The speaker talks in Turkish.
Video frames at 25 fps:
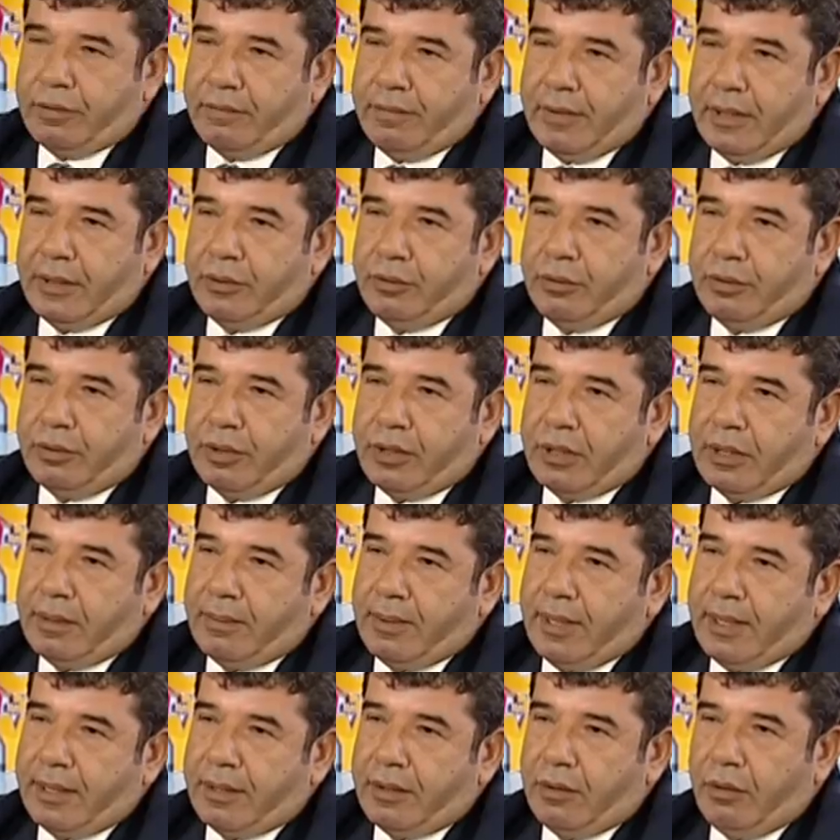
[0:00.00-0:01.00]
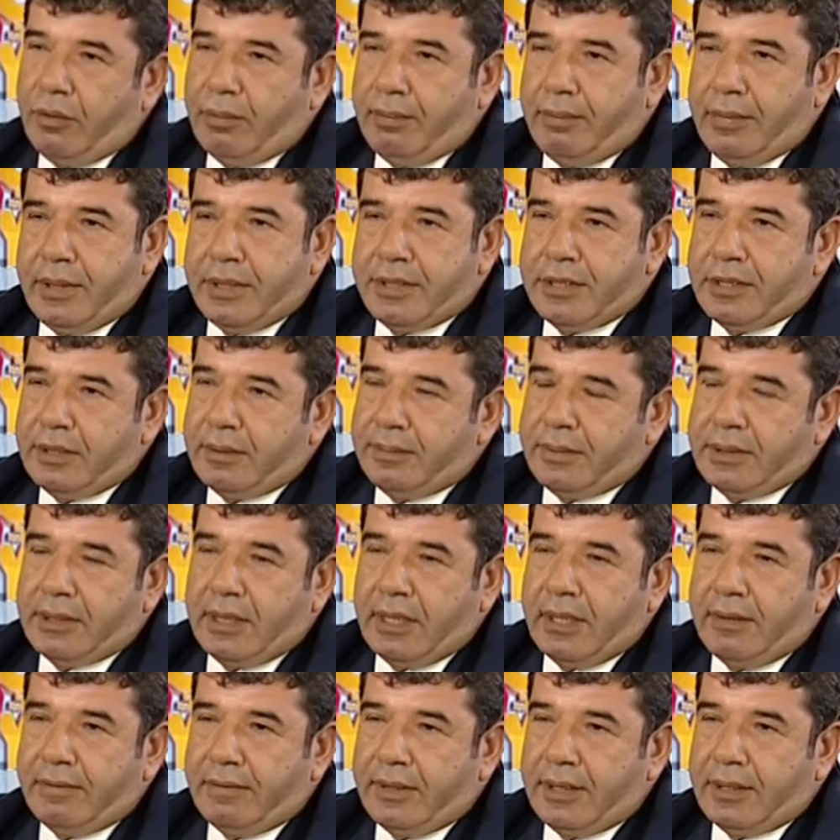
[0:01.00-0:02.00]
var Türkiye'de belki 15-20
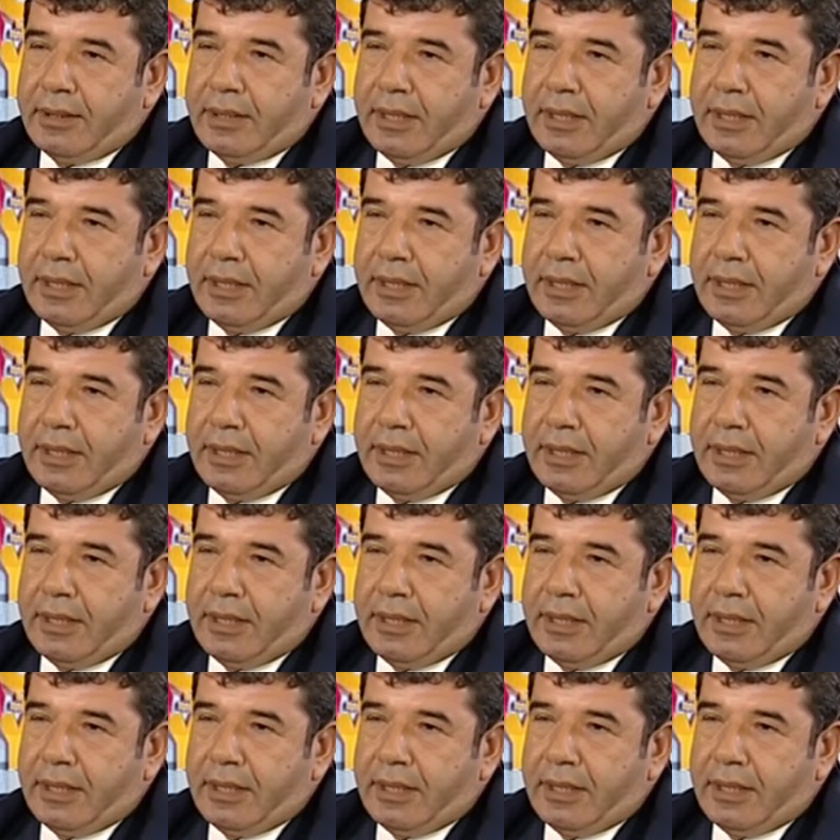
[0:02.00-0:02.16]
tane vardır